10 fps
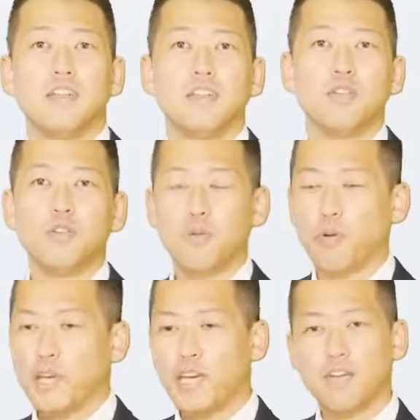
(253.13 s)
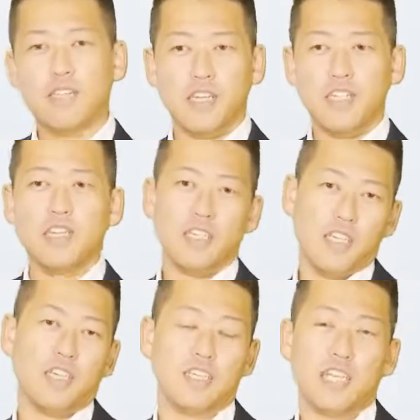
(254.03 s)
それを統計学的に、
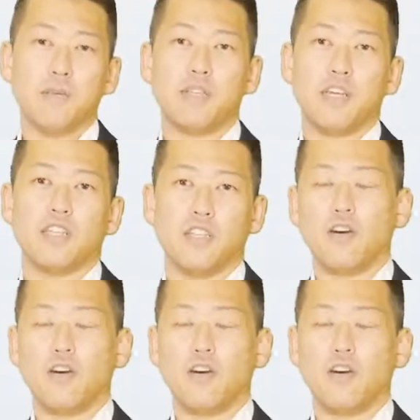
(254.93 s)
えー、調べていて、